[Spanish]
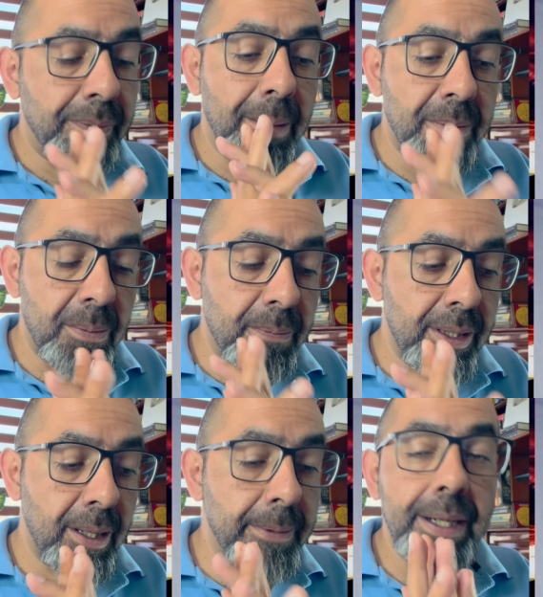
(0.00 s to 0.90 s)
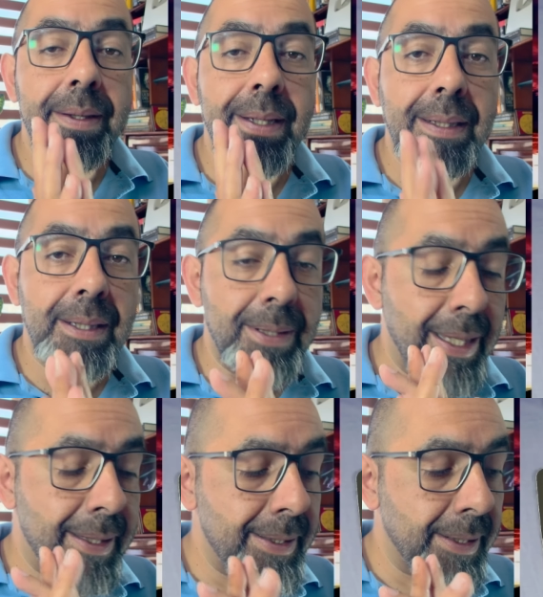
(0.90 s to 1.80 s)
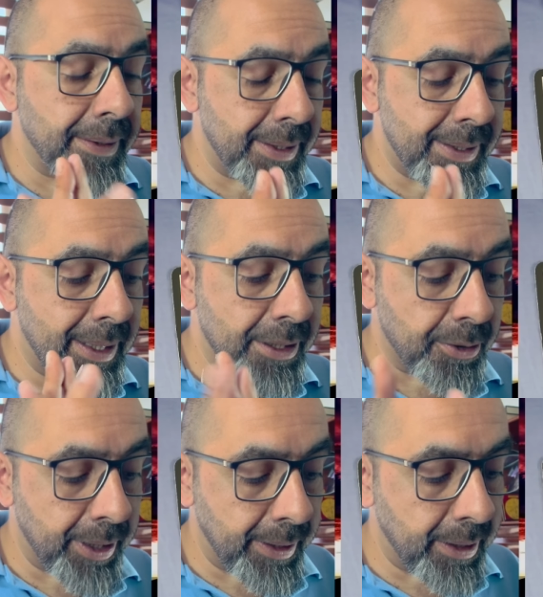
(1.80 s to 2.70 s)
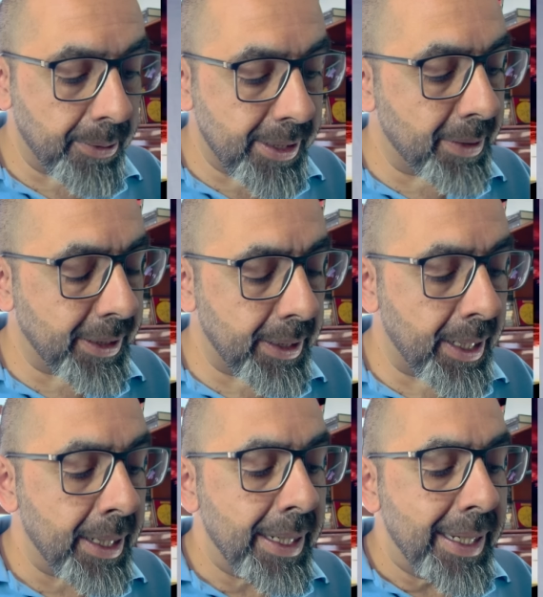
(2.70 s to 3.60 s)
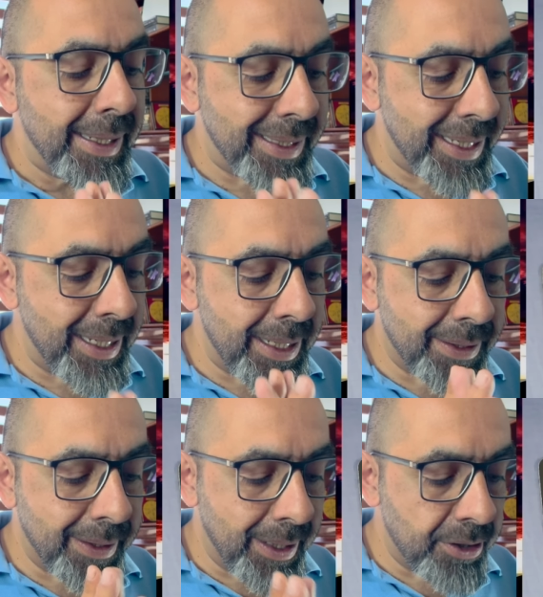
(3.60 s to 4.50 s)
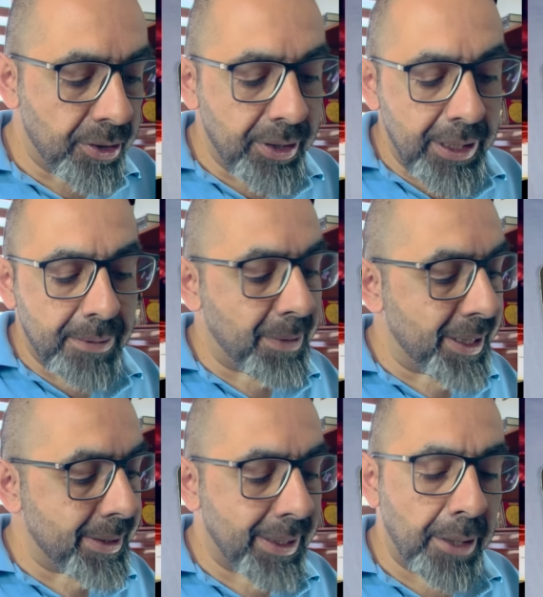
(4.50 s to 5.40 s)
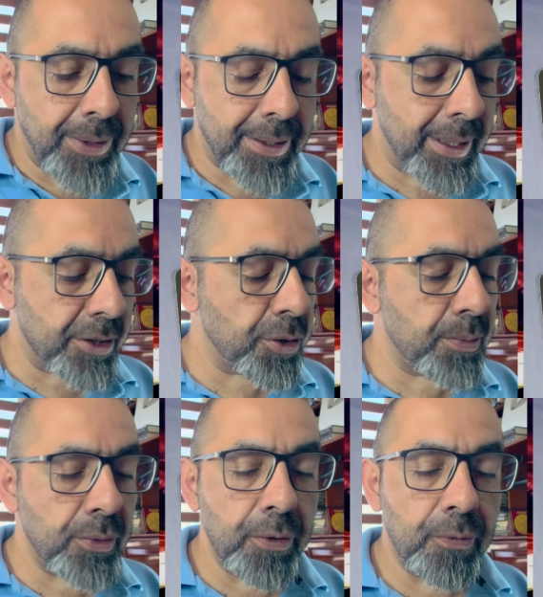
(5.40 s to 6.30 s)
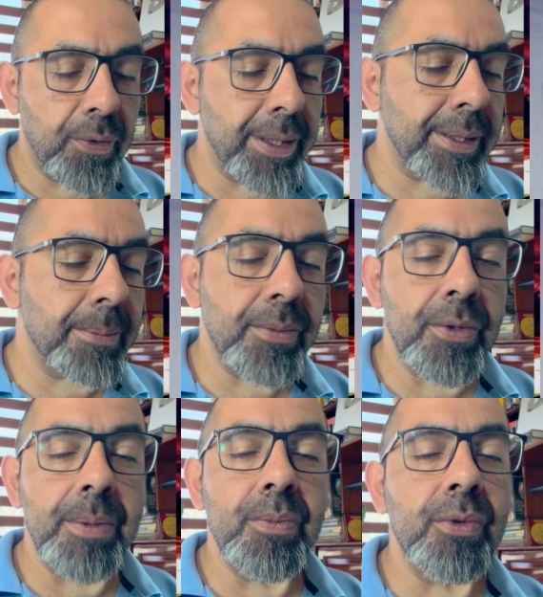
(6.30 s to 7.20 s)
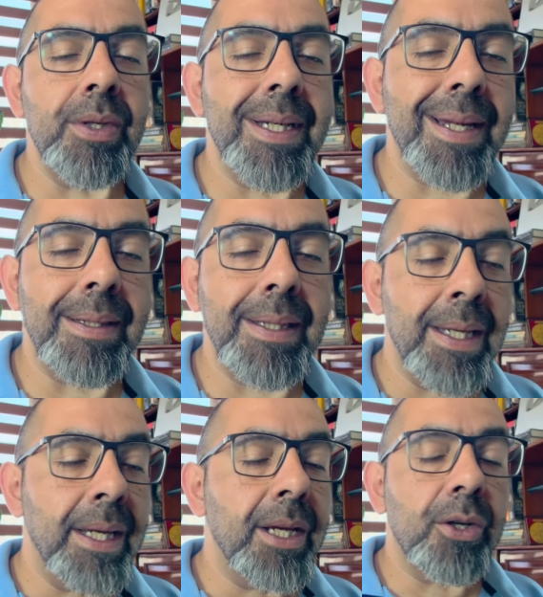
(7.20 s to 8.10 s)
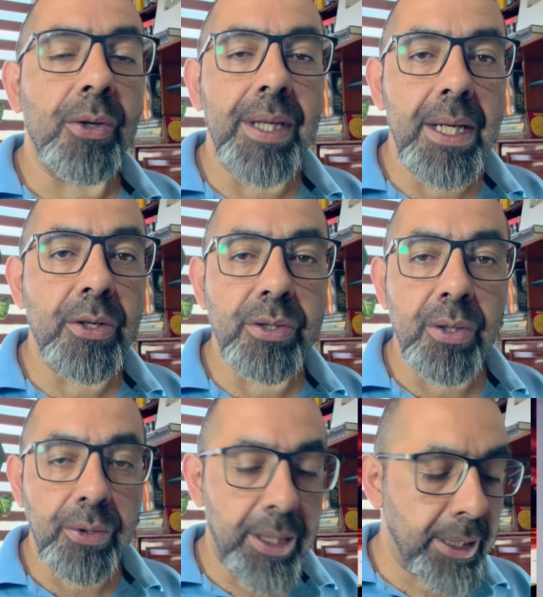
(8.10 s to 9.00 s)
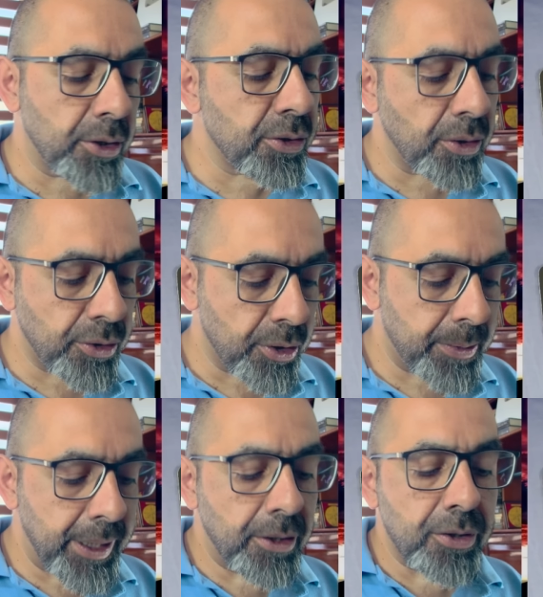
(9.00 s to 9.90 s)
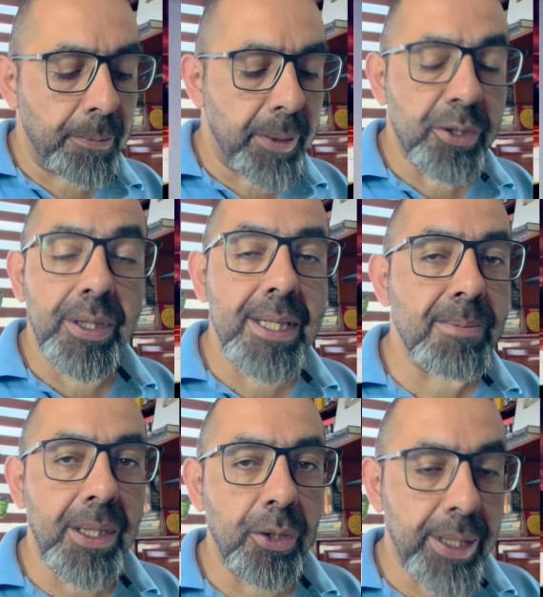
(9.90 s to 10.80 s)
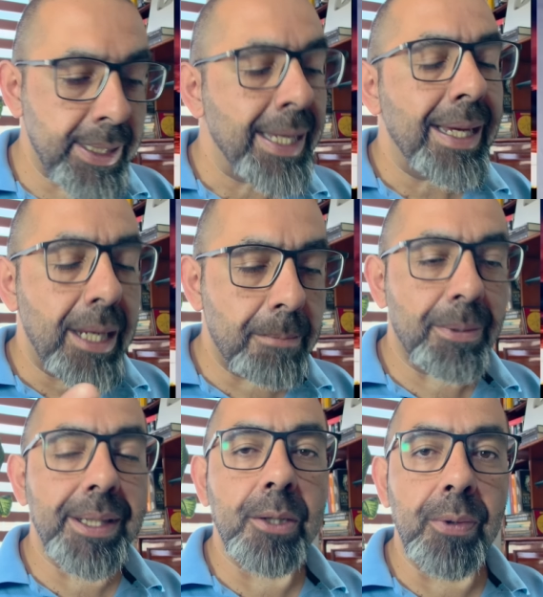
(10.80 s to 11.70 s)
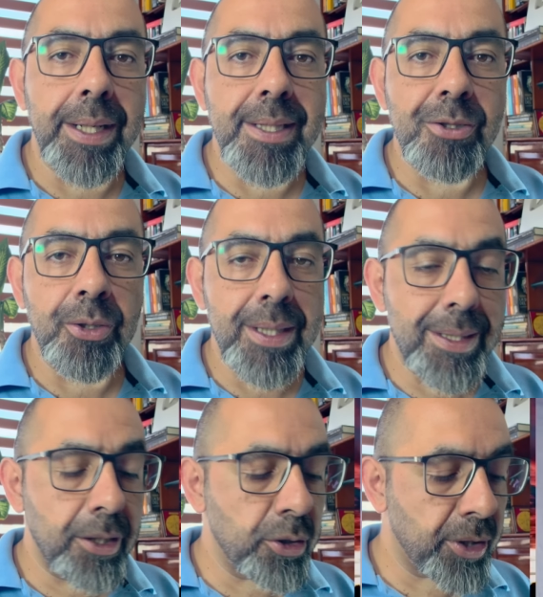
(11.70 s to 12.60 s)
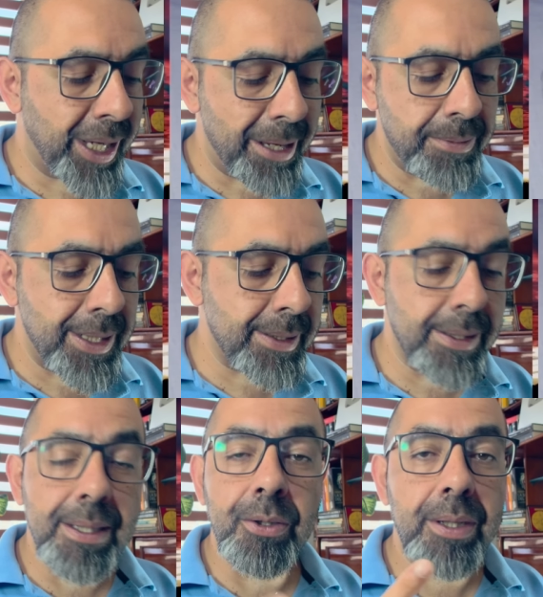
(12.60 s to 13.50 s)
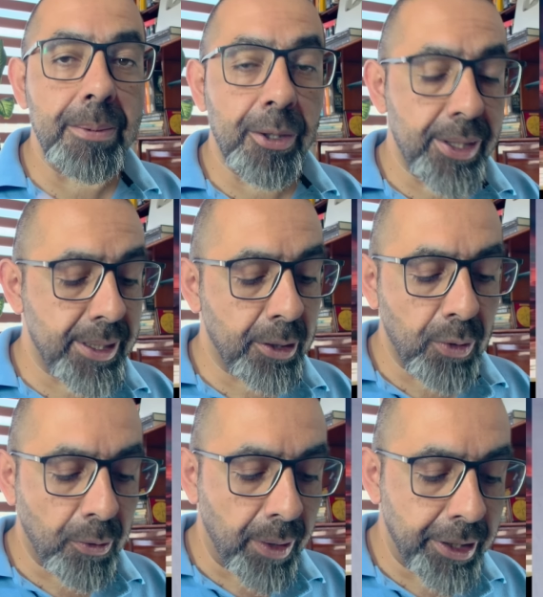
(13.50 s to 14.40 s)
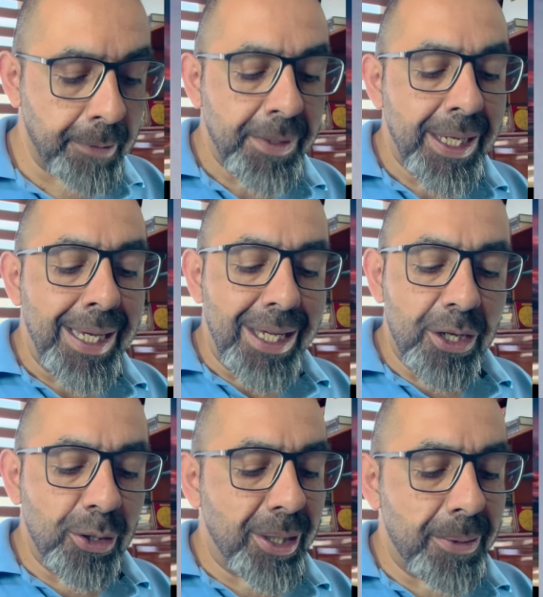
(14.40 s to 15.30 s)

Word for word: También me puede hablar de actividades artísticas o creativas. En materia de relaciones, parece que hay una relación muy fuerte, muy, muy grande con hijos, con nietos, con sobrinos, con personas menores, en particular si son de signo Géminis, de signo Libra libro de signo acuario, y yo te